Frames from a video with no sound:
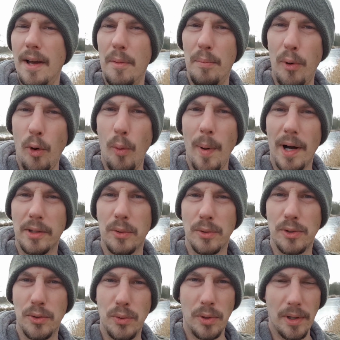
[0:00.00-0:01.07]

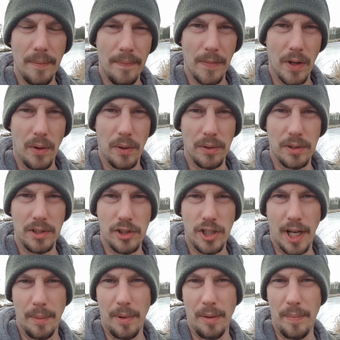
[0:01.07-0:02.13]
Beobachtungstour und
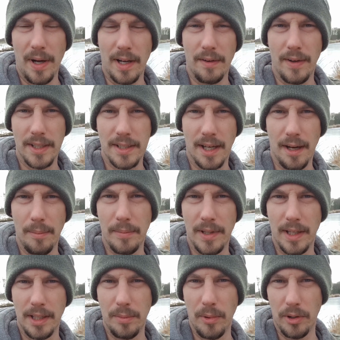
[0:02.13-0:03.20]
check mal ein paar Gewässer ab,
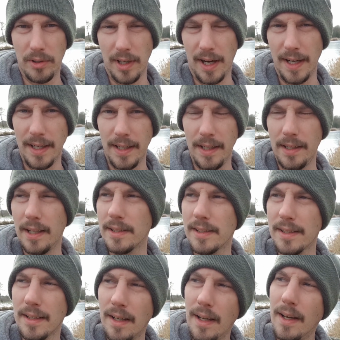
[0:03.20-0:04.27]
denn ich möchte eigentlich jetzt